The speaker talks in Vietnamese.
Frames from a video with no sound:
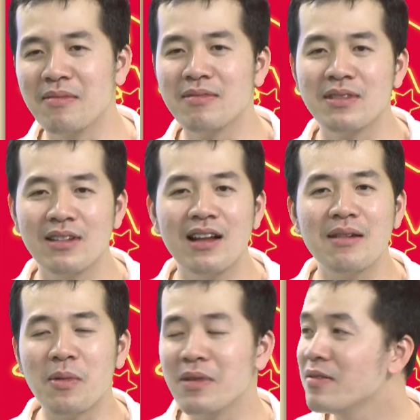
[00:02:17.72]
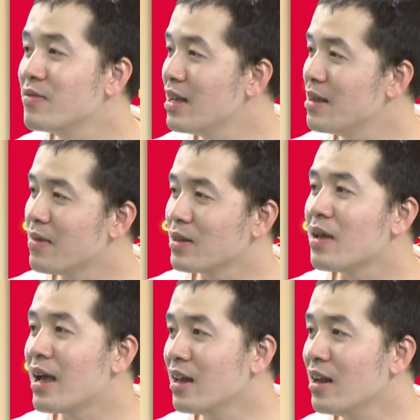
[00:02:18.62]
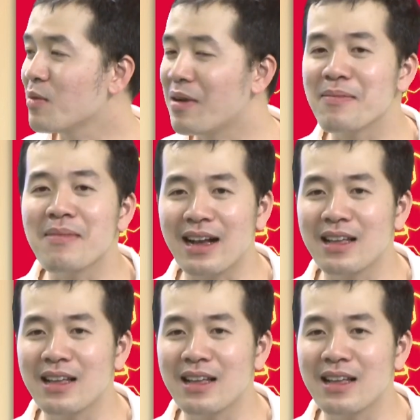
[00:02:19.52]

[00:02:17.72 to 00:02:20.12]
là đó là một diễn viên mà tôi thấy rất là quen